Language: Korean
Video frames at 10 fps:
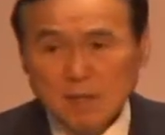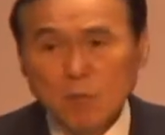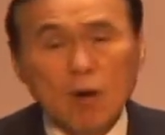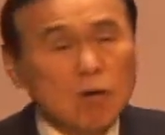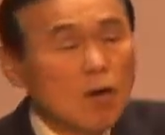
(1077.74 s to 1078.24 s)

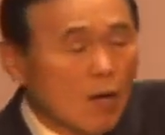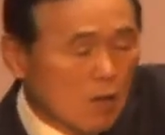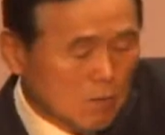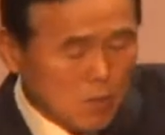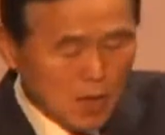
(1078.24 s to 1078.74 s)
뭐
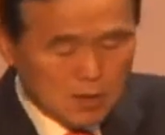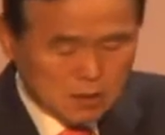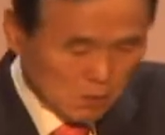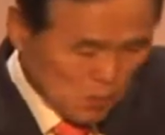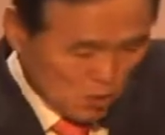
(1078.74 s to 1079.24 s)
해를
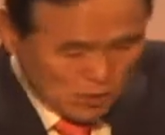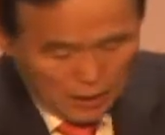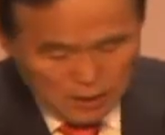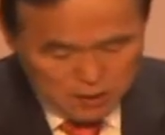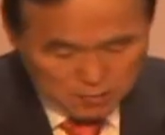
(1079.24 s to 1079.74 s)
섬기고
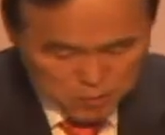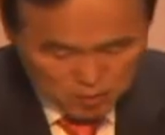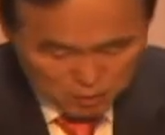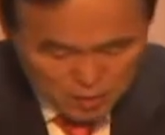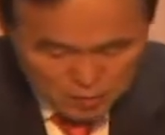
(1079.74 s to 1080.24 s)
달을 섬기고